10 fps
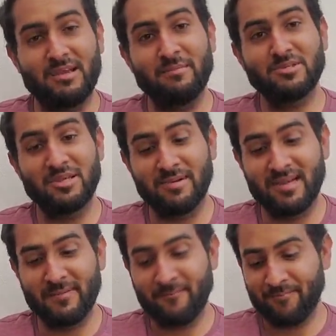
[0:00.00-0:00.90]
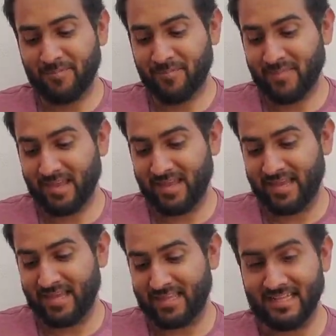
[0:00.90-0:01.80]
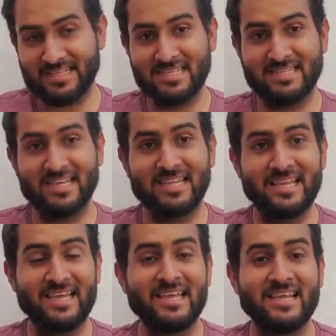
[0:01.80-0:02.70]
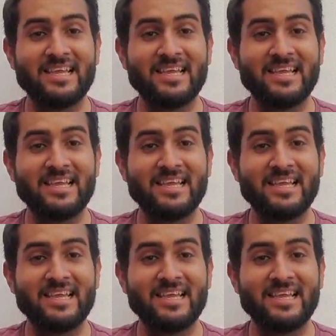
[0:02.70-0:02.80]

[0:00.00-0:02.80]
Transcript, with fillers: Ya vamos a ver eh, qué tal se siente